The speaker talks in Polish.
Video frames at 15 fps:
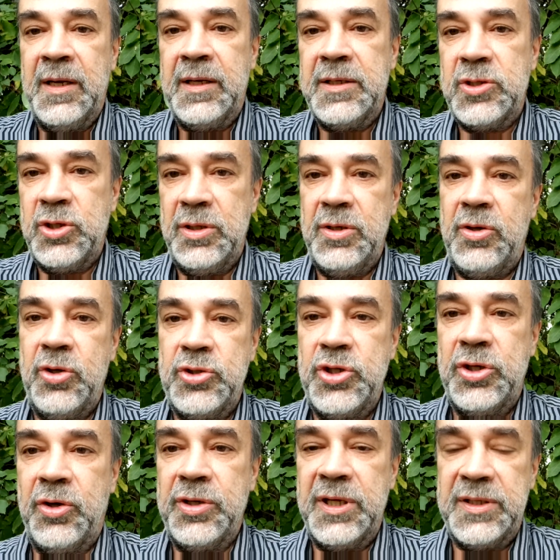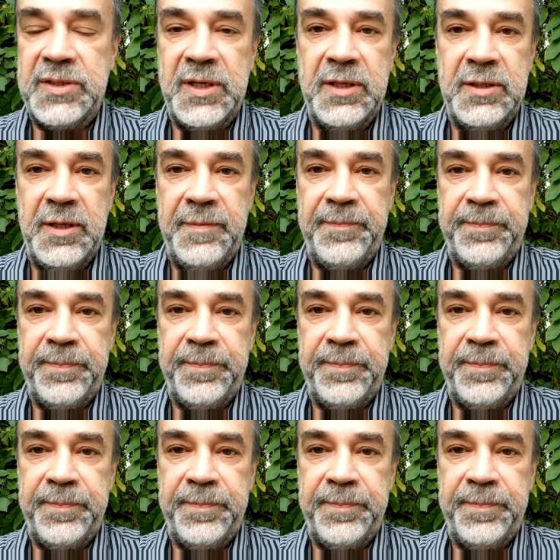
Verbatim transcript: Jeżeli chodzi o jedzenie,